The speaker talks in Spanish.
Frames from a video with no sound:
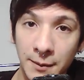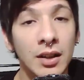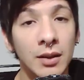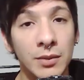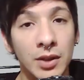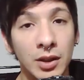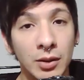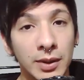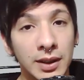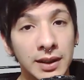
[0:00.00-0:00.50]
Mi
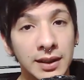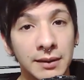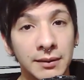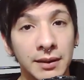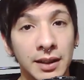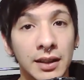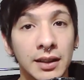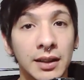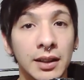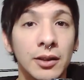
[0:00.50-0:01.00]
nombre es
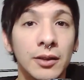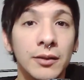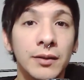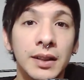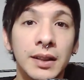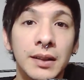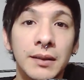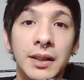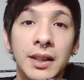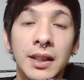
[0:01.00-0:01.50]
Iván de Coffee
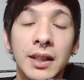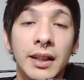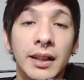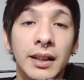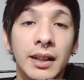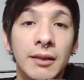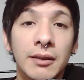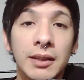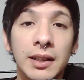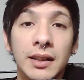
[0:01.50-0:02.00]
TV y
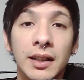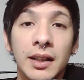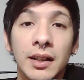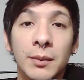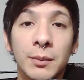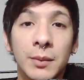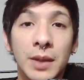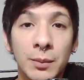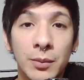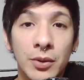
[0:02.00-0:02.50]
quería brindar
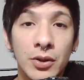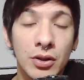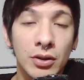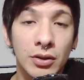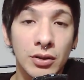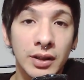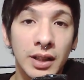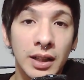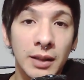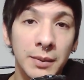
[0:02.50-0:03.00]
mi apoyo
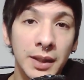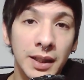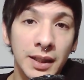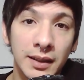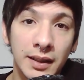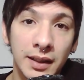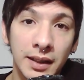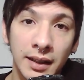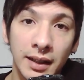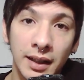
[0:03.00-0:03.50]

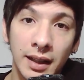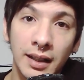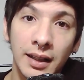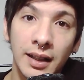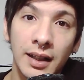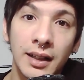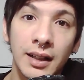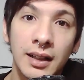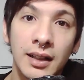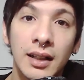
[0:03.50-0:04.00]
totalmente al
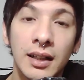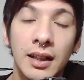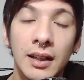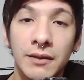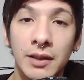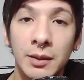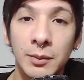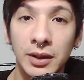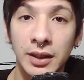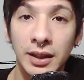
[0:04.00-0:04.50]
canal La
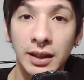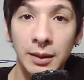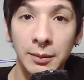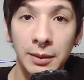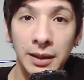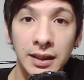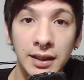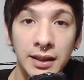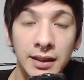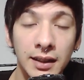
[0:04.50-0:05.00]
Filmoteca
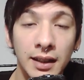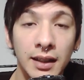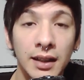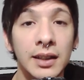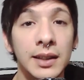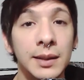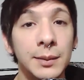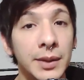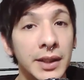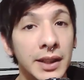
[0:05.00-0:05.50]
Maldita
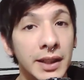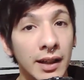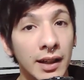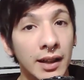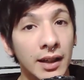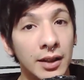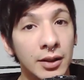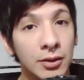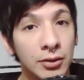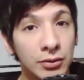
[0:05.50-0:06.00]
y pedirle a
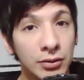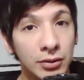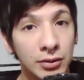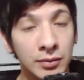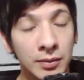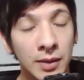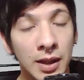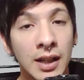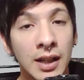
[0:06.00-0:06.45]
YouTube,